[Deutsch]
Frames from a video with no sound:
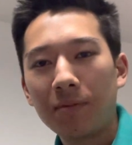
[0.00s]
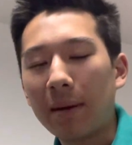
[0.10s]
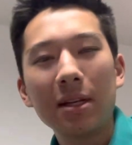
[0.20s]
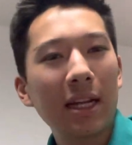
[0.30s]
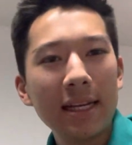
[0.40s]
Aber
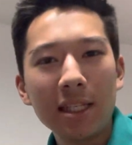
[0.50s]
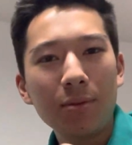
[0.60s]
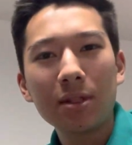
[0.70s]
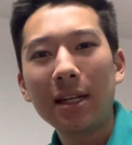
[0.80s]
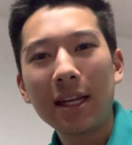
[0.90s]
eine
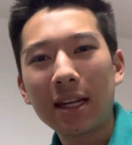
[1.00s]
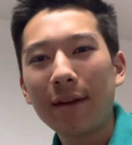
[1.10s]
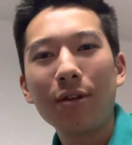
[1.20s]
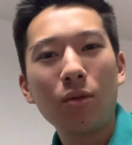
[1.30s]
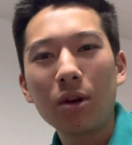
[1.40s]
30-prozentige
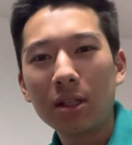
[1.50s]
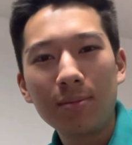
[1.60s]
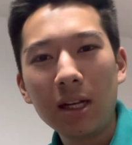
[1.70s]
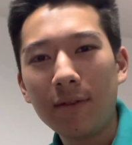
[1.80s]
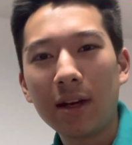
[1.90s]
Trefferquote ist
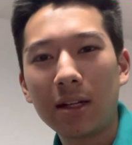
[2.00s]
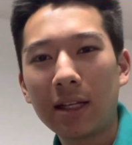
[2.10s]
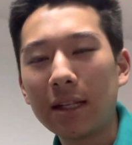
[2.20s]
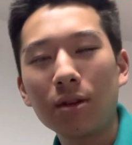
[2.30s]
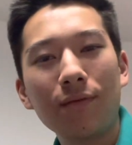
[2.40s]
minderwertig.
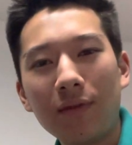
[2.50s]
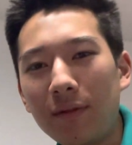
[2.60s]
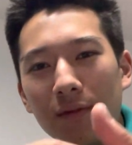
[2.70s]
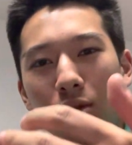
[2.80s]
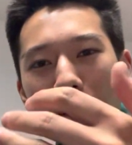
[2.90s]
Also
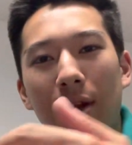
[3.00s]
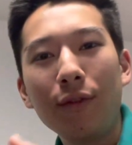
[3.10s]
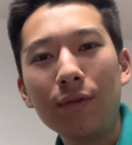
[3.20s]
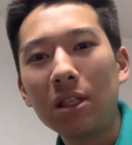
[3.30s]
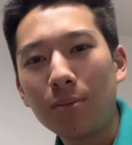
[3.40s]
wenn du eine
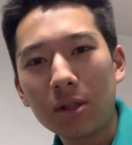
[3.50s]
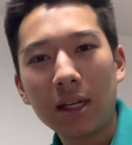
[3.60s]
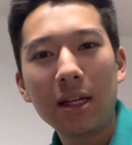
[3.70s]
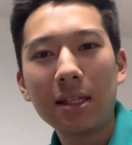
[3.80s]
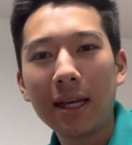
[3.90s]

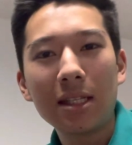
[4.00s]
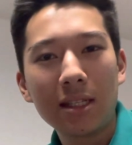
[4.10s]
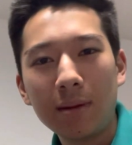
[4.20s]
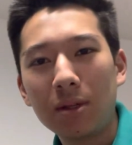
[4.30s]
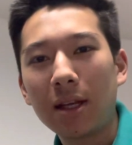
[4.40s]
50-prozentig 60,
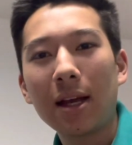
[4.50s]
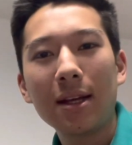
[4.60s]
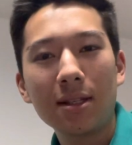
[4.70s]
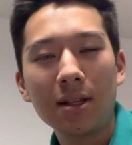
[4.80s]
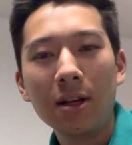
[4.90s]
70er
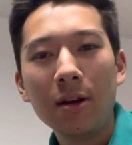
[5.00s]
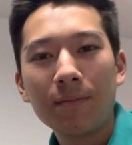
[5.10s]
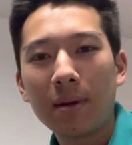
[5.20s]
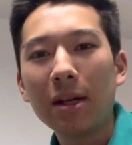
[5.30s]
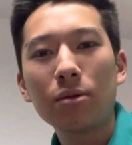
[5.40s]
hast,
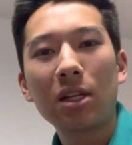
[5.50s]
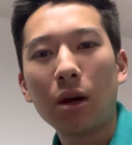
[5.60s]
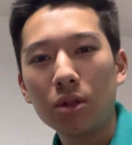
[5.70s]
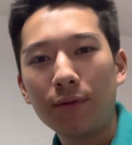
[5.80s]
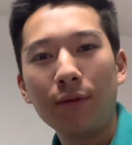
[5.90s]
dann machst du mit
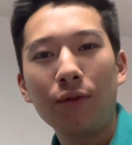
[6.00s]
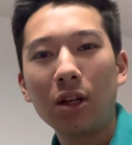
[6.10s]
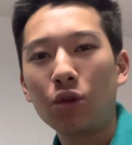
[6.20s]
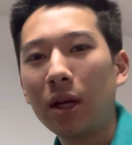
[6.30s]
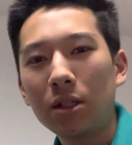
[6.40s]

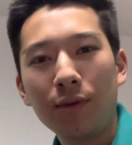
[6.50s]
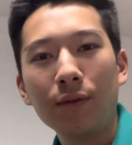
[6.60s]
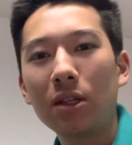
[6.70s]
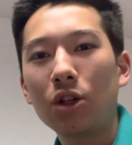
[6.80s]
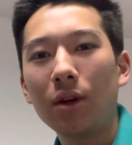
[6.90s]
1500 Trades,
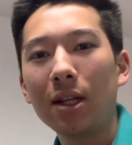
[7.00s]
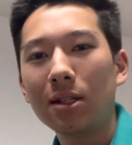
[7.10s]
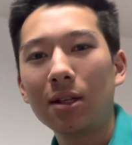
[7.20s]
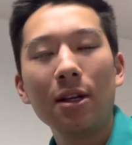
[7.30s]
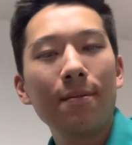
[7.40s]
15
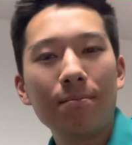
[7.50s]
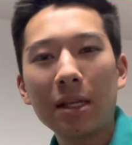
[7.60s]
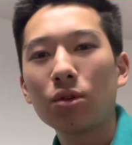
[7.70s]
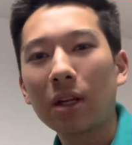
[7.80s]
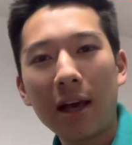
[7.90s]
Trades,
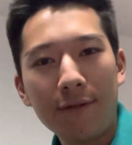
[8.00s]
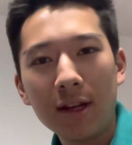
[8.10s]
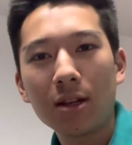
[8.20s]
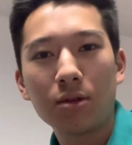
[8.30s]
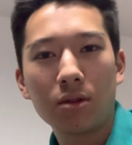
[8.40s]
machst du 3.000,
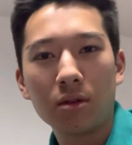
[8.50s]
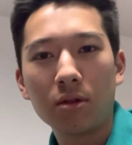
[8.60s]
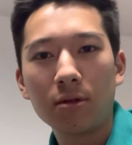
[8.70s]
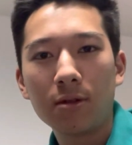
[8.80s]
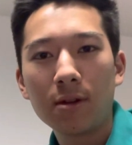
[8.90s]
4.000
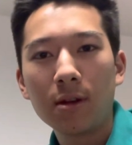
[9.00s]
Euro.